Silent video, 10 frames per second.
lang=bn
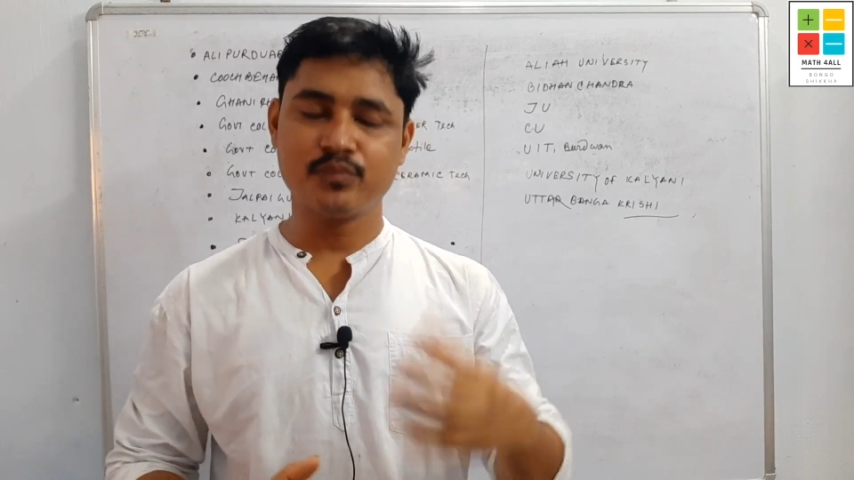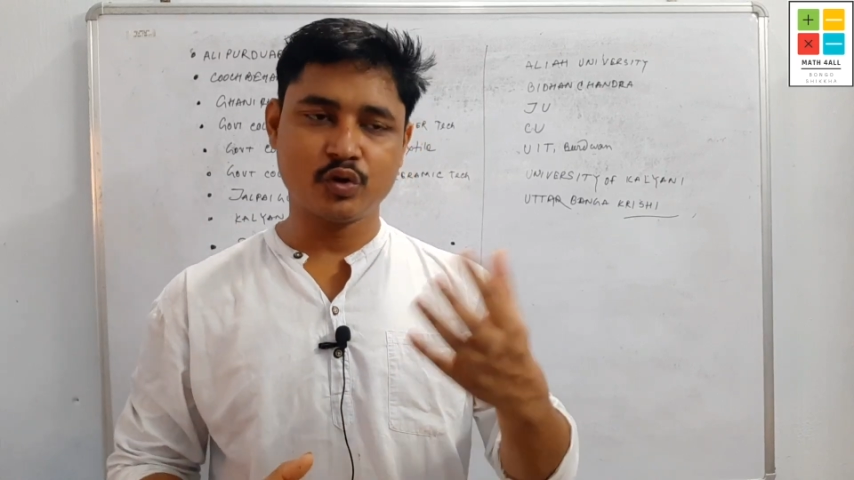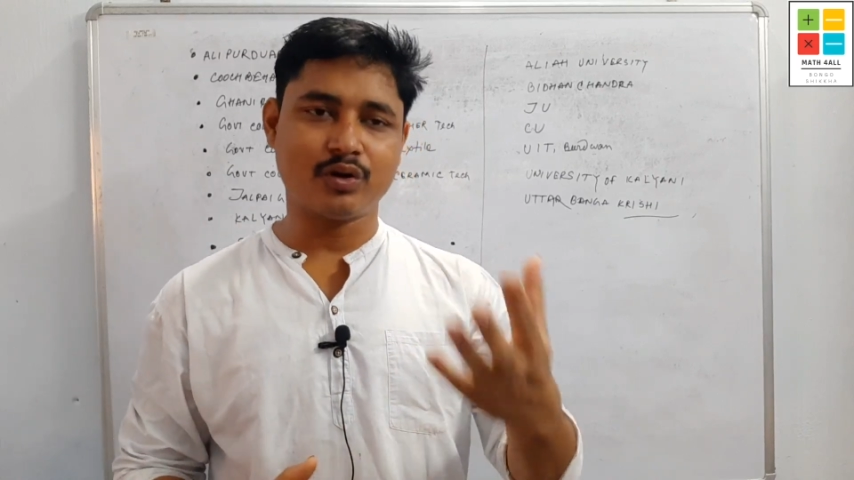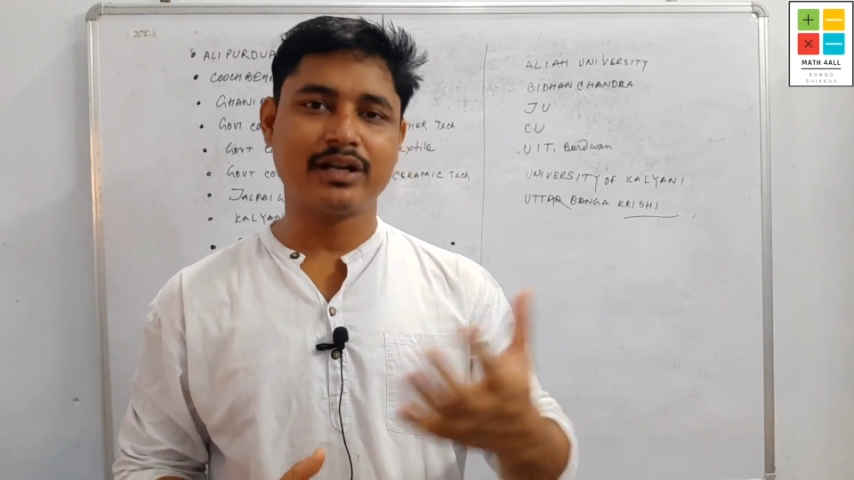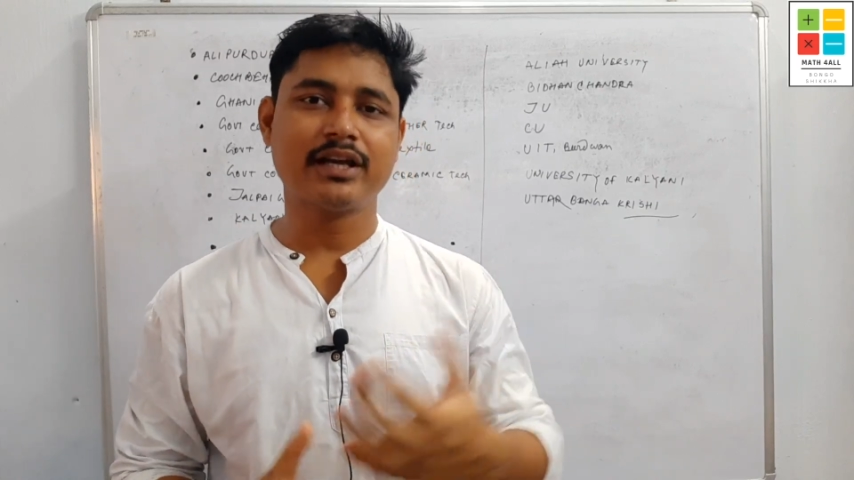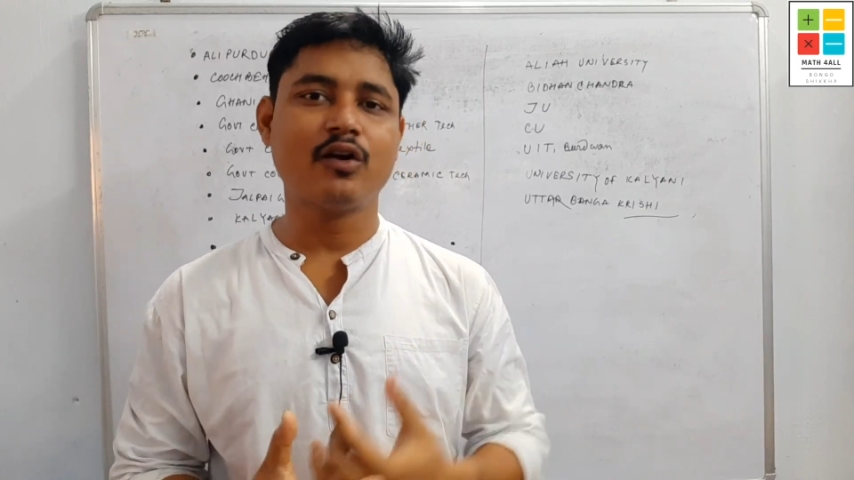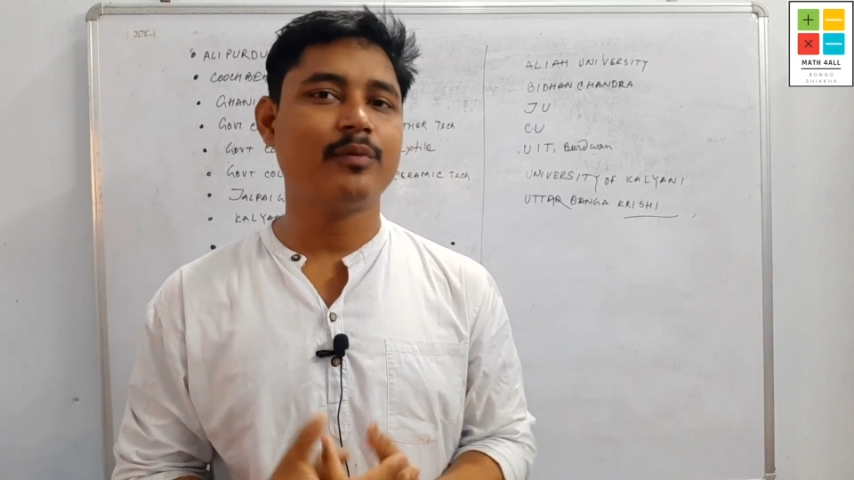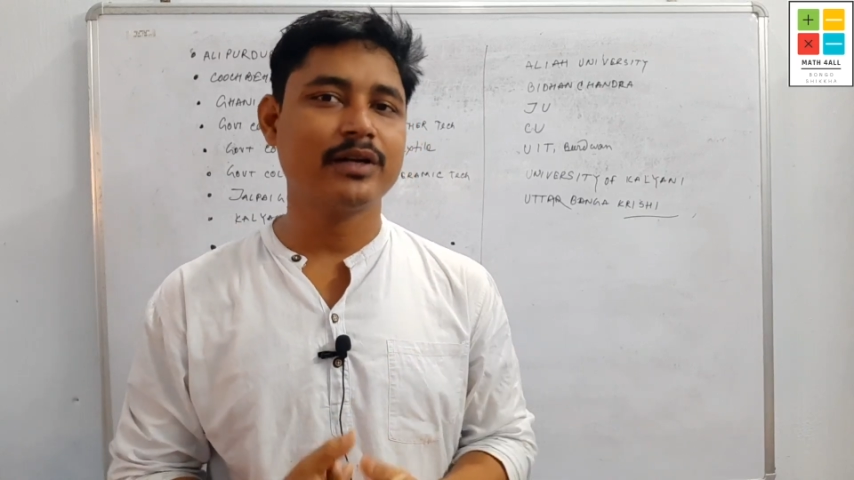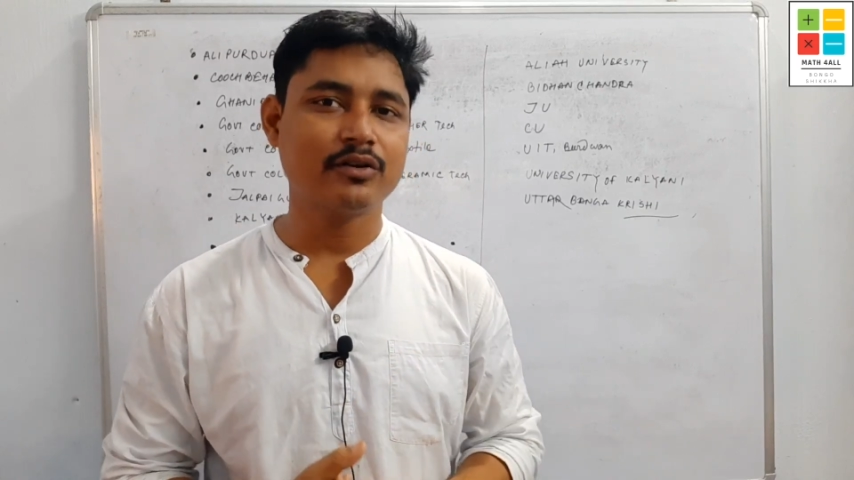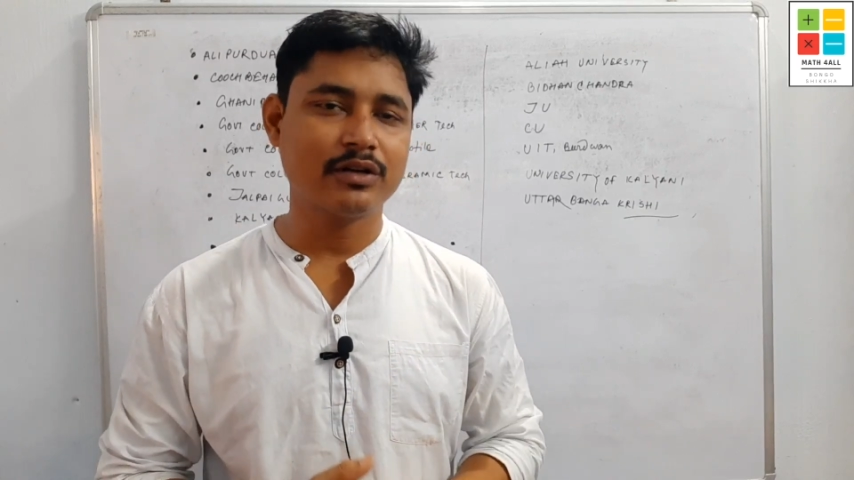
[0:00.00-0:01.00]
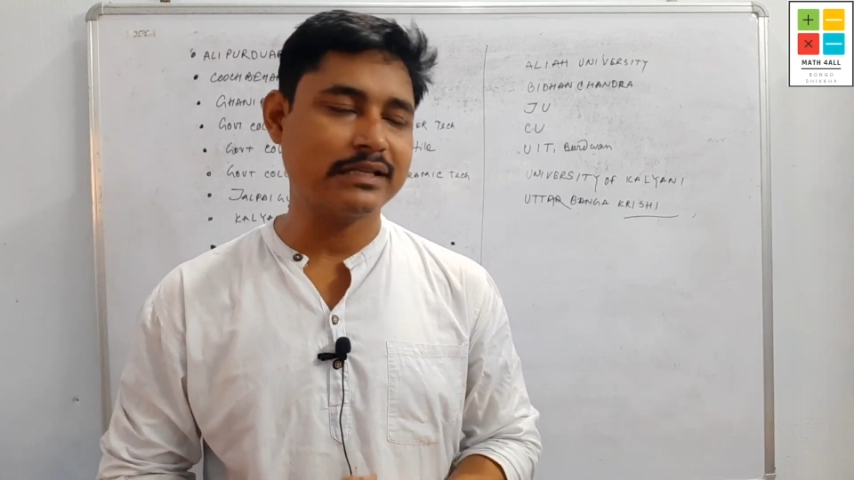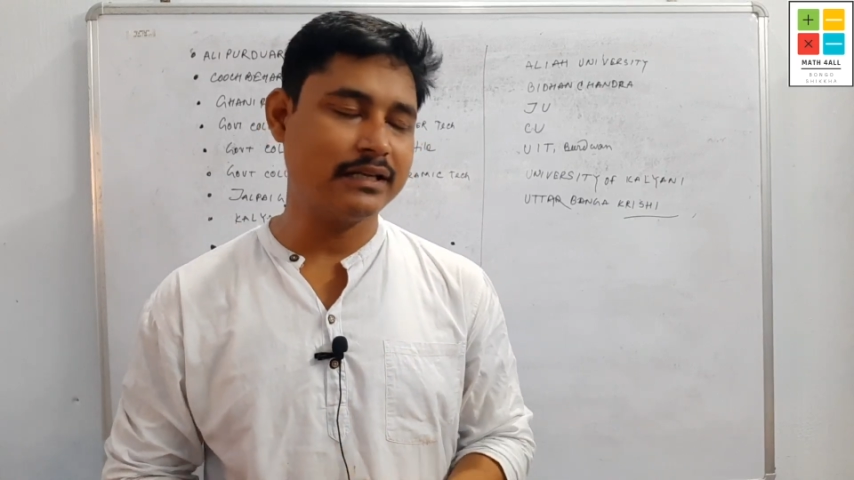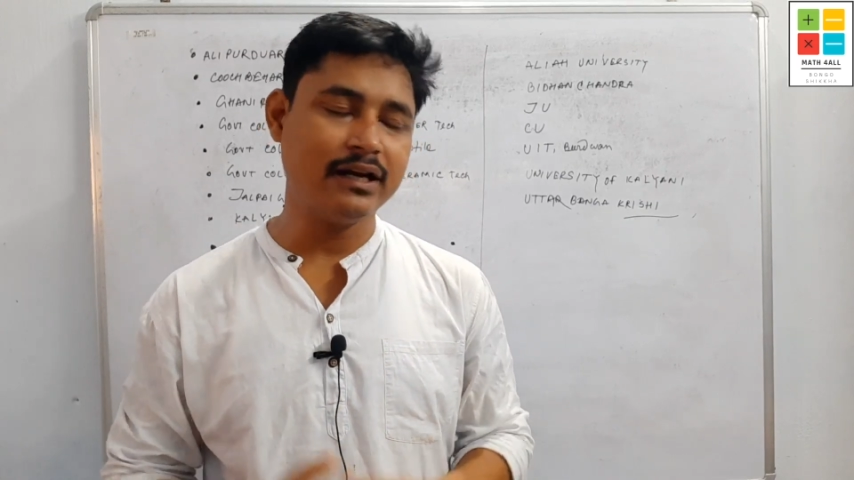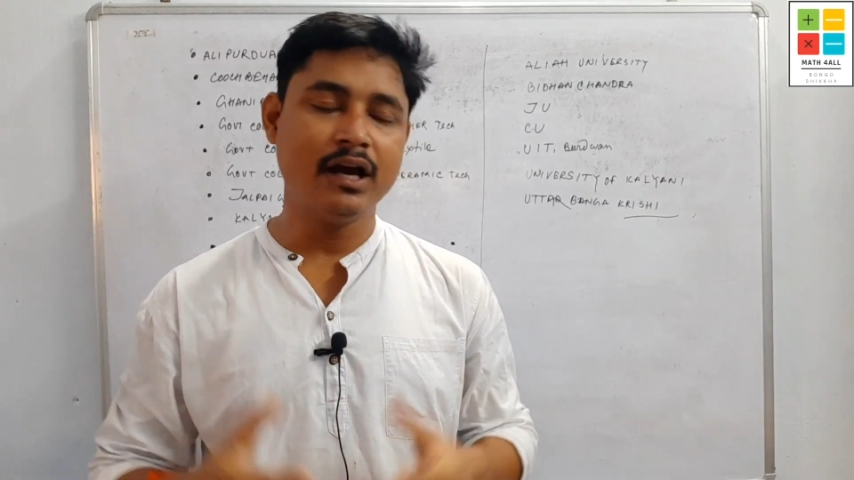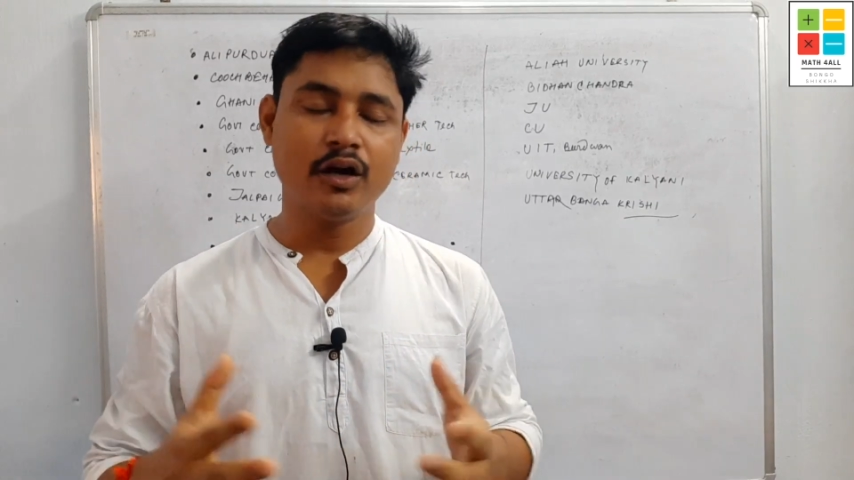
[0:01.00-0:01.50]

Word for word: তো অনেকে কমেন্ট করেছিলে